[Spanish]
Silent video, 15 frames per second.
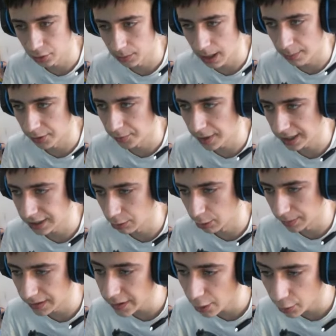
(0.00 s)
Vamos, va, llevo
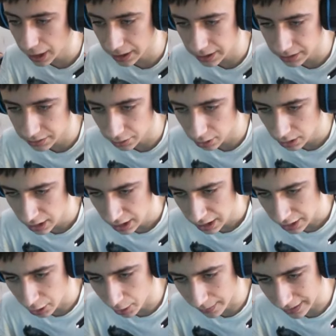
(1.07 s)
media hora aquí, tío
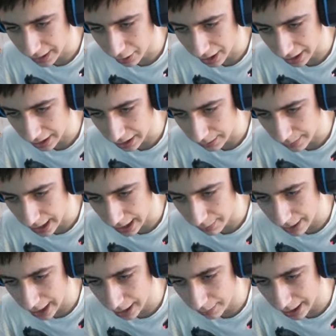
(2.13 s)
Llevo media hora aquí, vale,
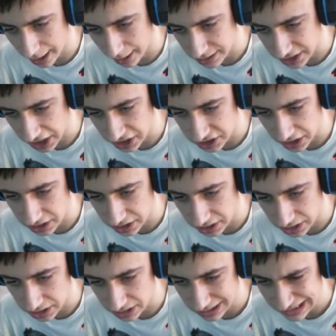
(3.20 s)
vale, vale Sí, sí, sí,
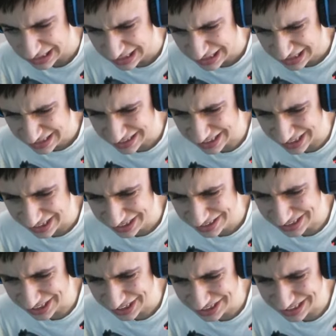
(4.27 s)
sí, sí Sí,
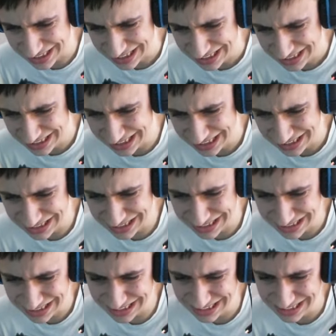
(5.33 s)
sí, sí, sí, sí, sí,
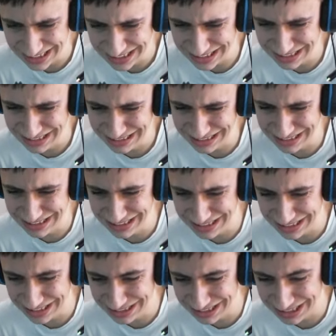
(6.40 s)
sí,
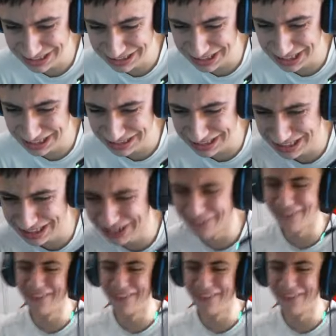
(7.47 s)
sí, sí, sí, sí, No,